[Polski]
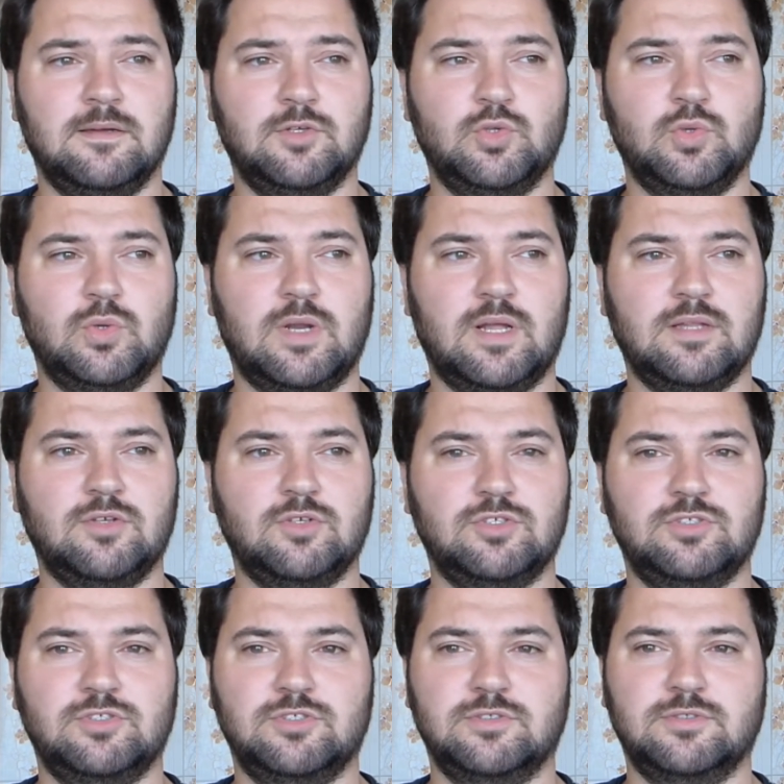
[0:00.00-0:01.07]
która
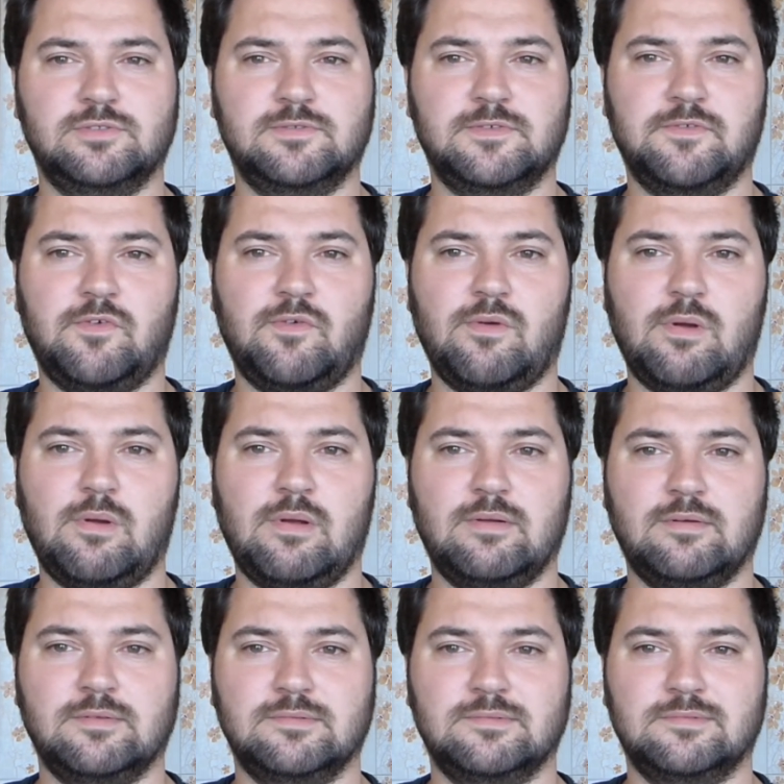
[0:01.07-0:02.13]
dość e,
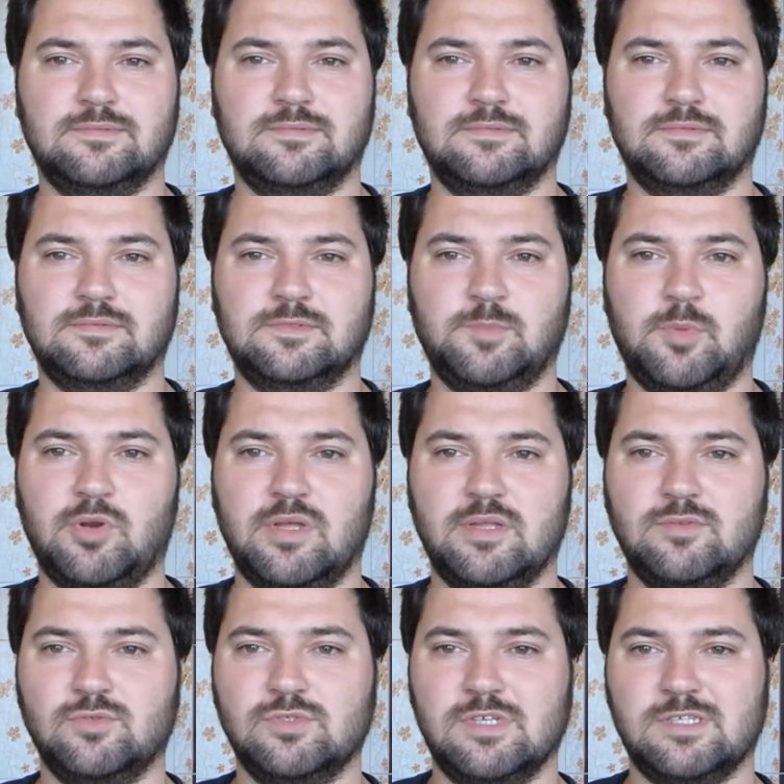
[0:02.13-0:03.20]
wywołała e, spory
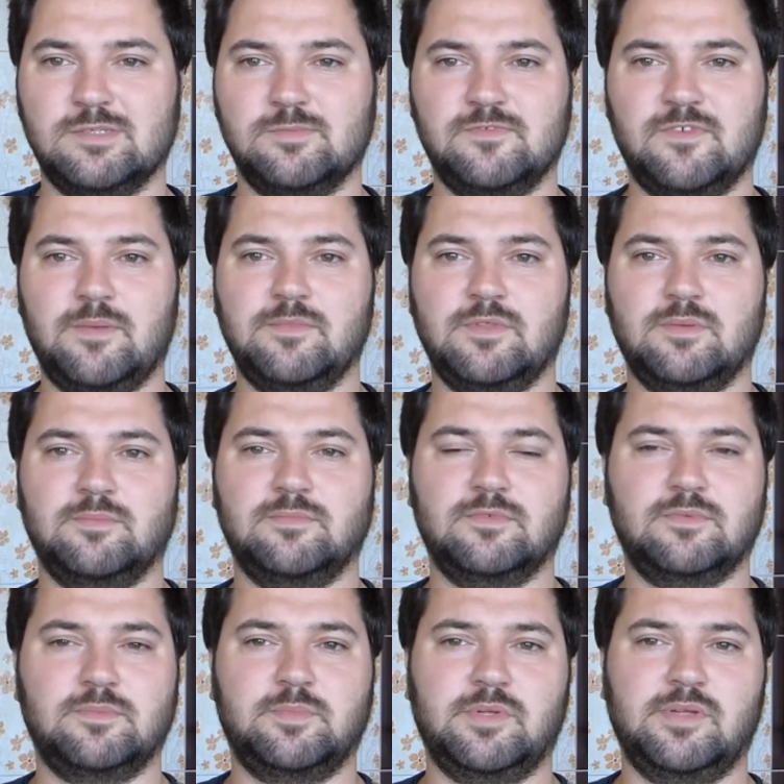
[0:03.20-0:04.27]
entuzjazm we mnie,
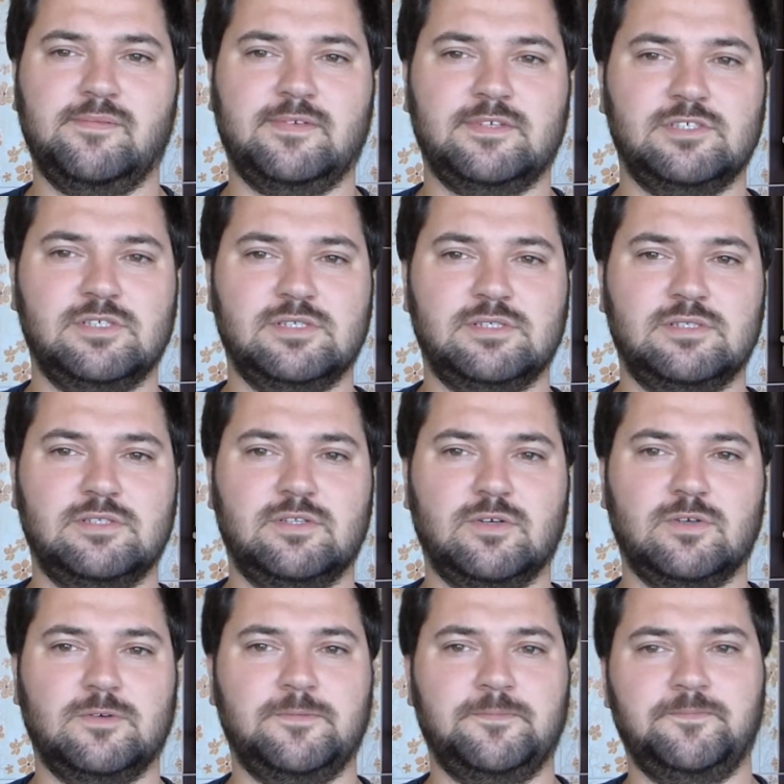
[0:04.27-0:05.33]
ponieważ jest
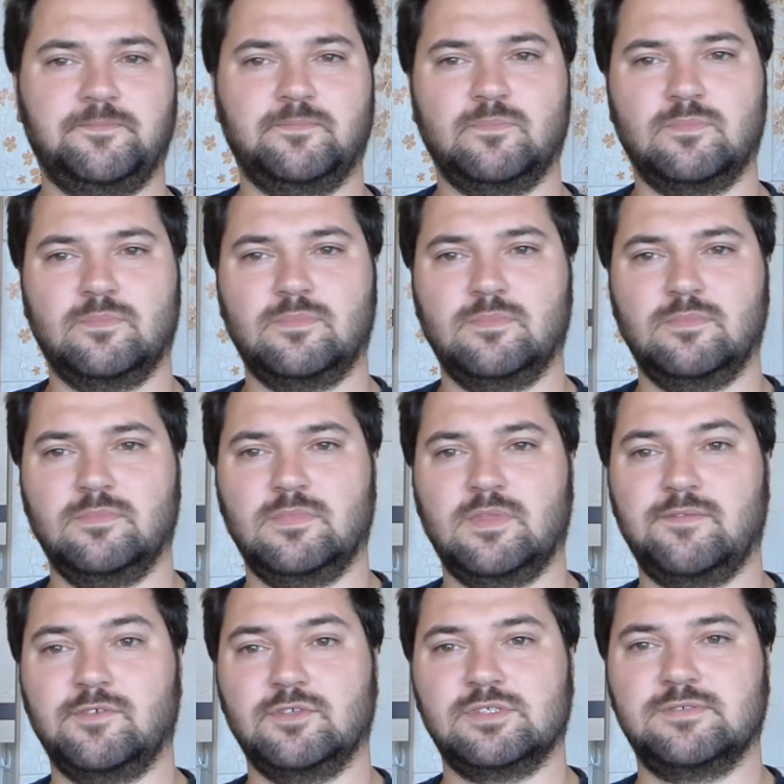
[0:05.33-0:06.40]
to, mm,
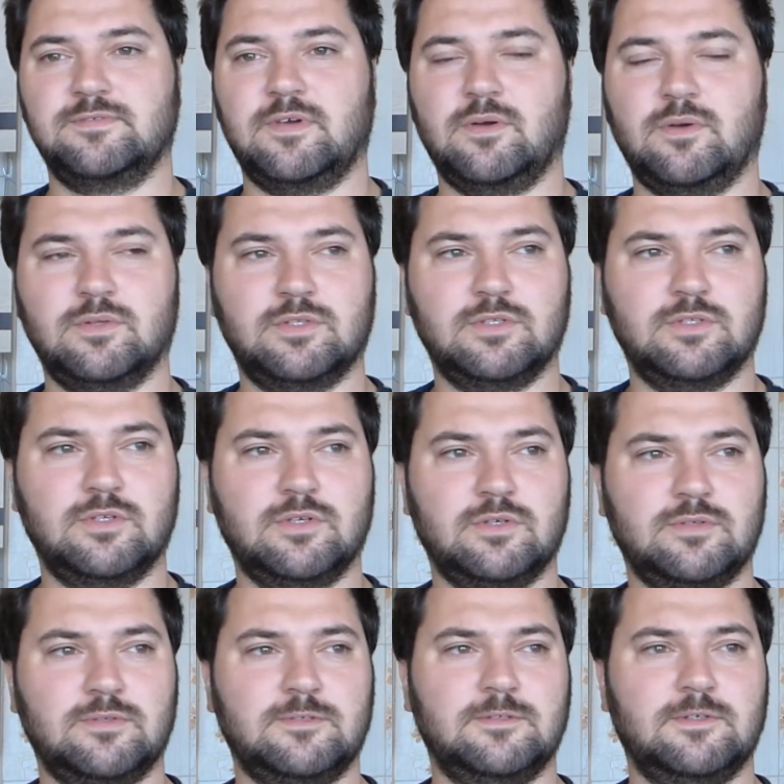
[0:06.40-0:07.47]
nawiązywało to do,
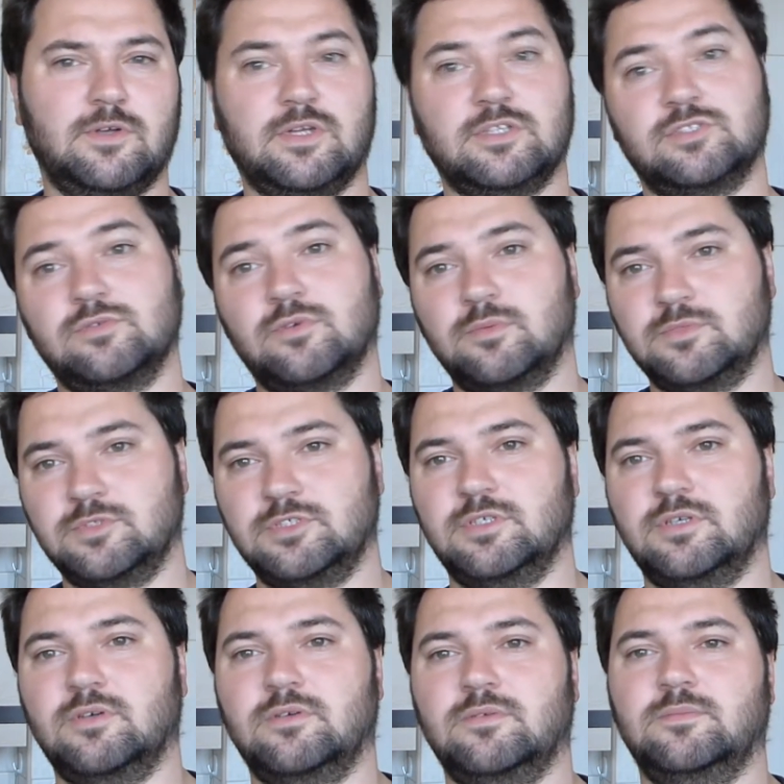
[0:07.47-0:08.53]
kojarzyło mi
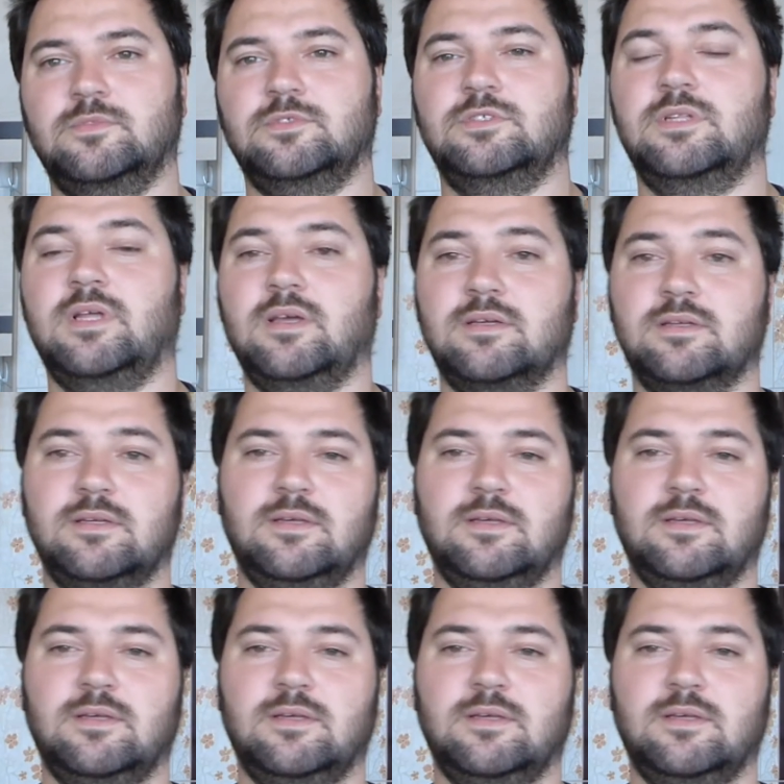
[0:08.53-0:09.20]
się, o może tak,